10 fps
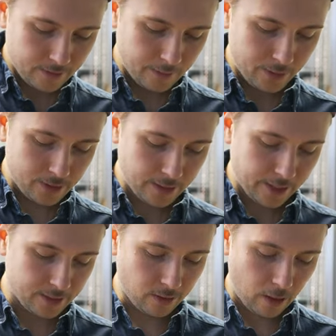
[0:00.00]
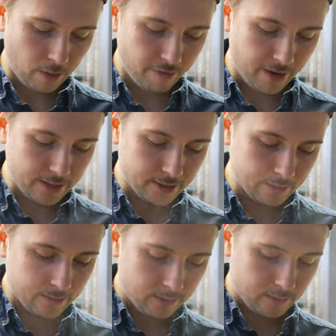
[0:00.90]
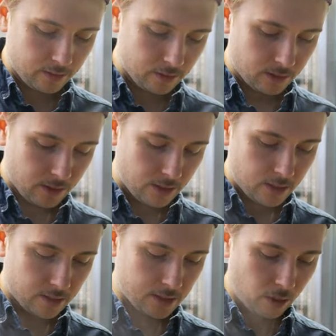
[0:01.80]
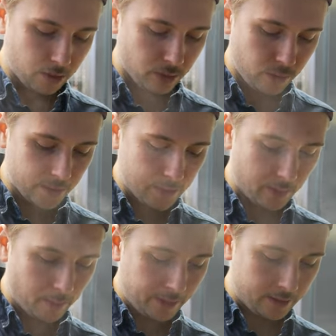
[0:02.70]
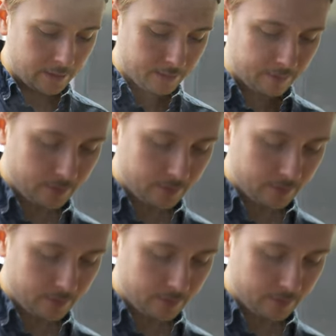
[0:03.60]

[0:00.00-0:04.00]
Die müssen sich jetzt noch aufweichen. Es dauert einen kurzen Moment.